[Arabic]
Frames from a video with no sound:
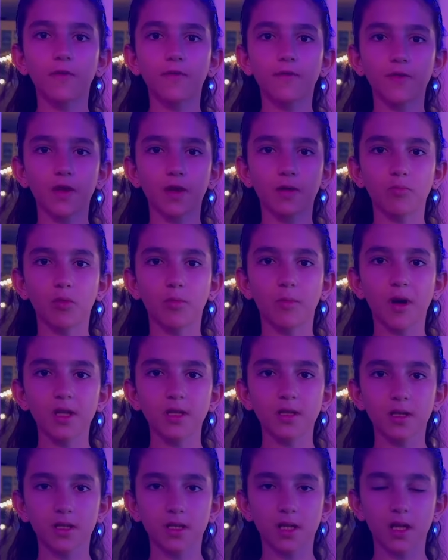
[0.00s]
في
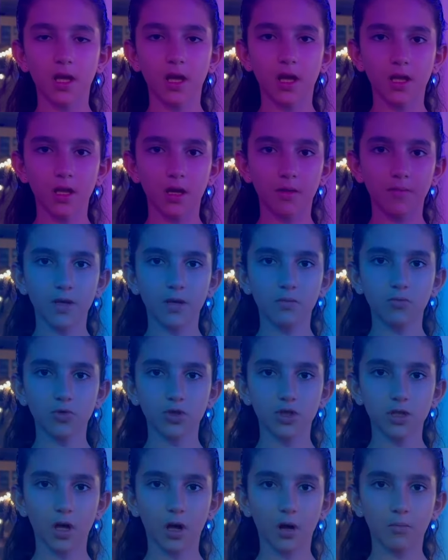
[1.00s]
مبادرة الإعلامي
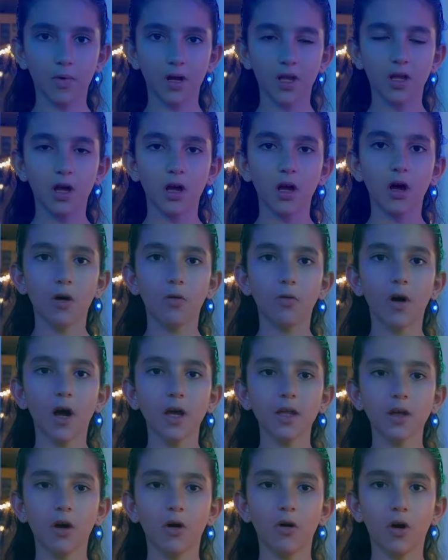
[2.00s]
المستقبل
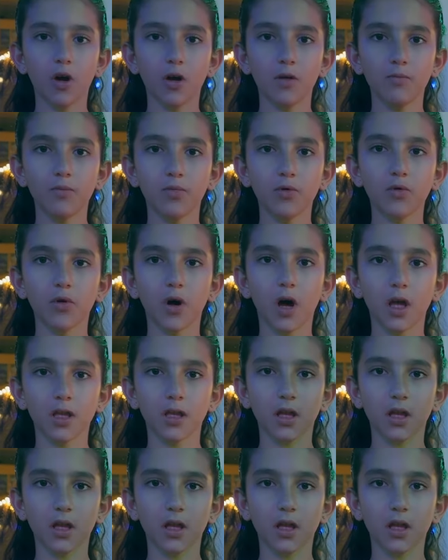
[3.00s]
وأنا أحب